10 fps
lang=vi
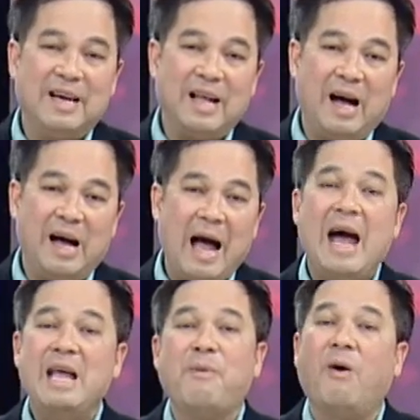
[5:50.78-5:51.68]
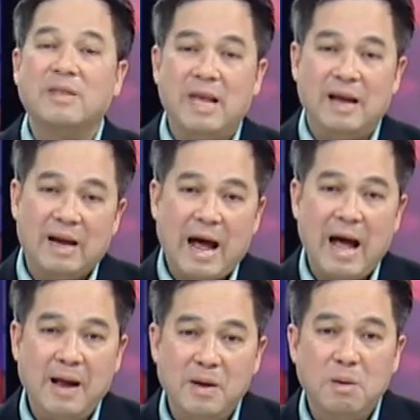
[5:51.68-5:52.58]
à, ai bỏ tiền
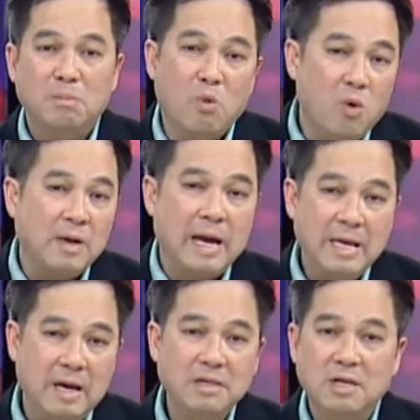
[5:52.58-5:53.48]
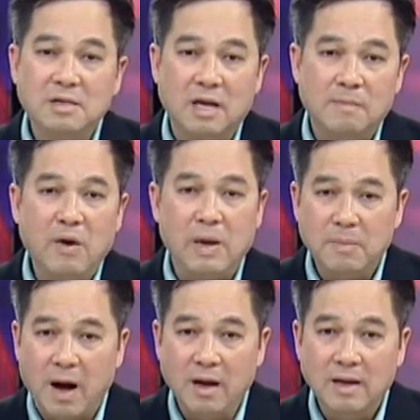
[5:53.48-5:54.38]
ra mua cái những chương trình bảo hiểm
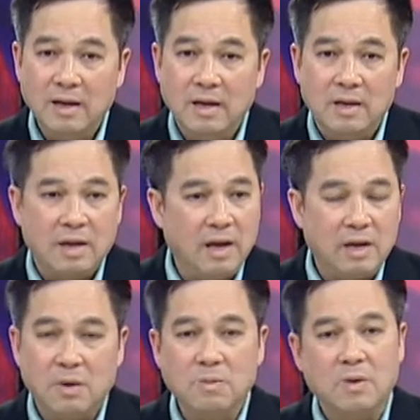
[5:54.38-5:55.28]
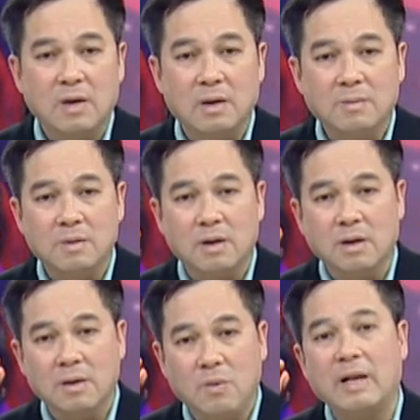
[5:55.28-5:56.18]
đó thì chúng tôi không
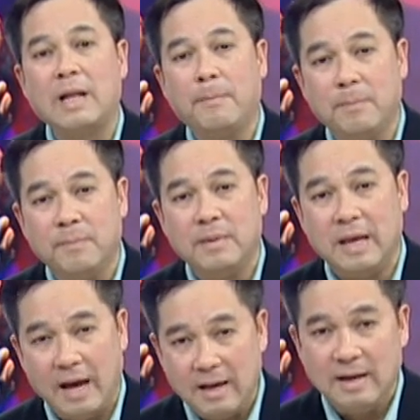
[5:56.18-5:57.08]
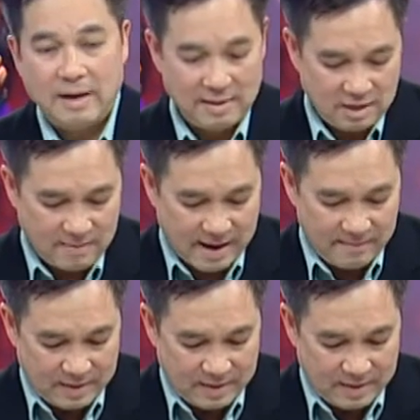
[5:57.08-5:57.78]
có quan tâm nhé anh thưa bà